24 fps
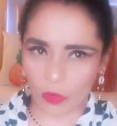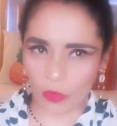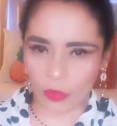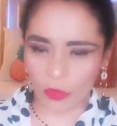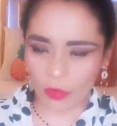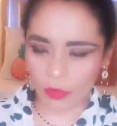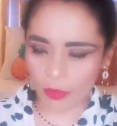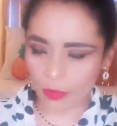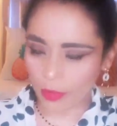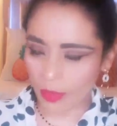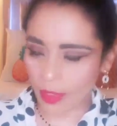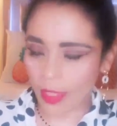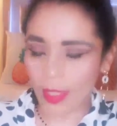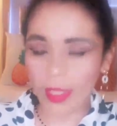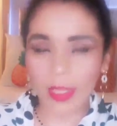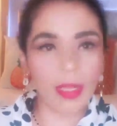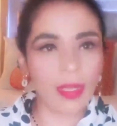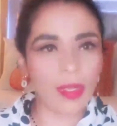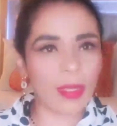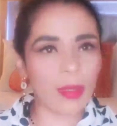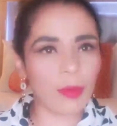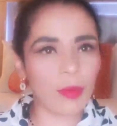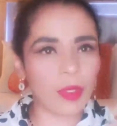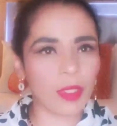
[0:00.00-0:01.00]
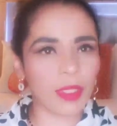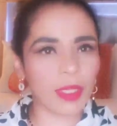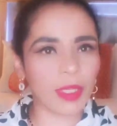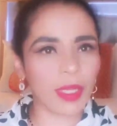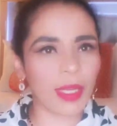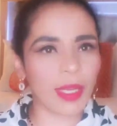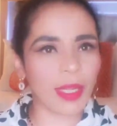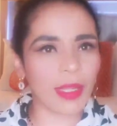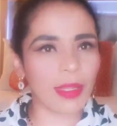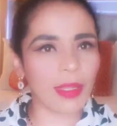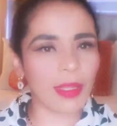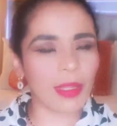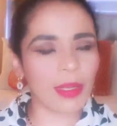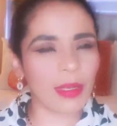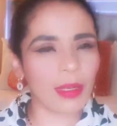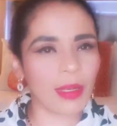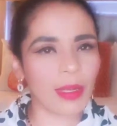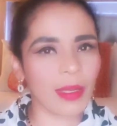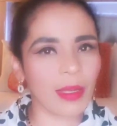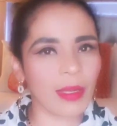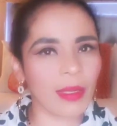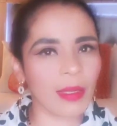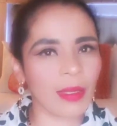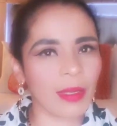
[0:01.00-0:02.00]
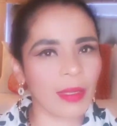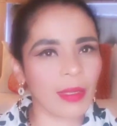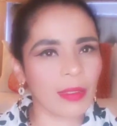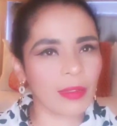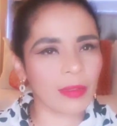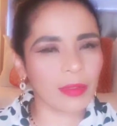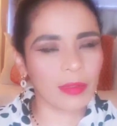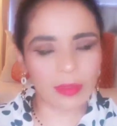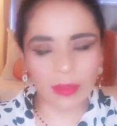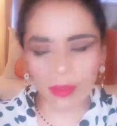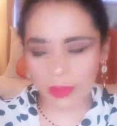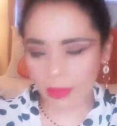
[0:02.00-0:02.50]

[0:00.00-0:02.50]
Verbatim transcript: otro, les voy a traer la,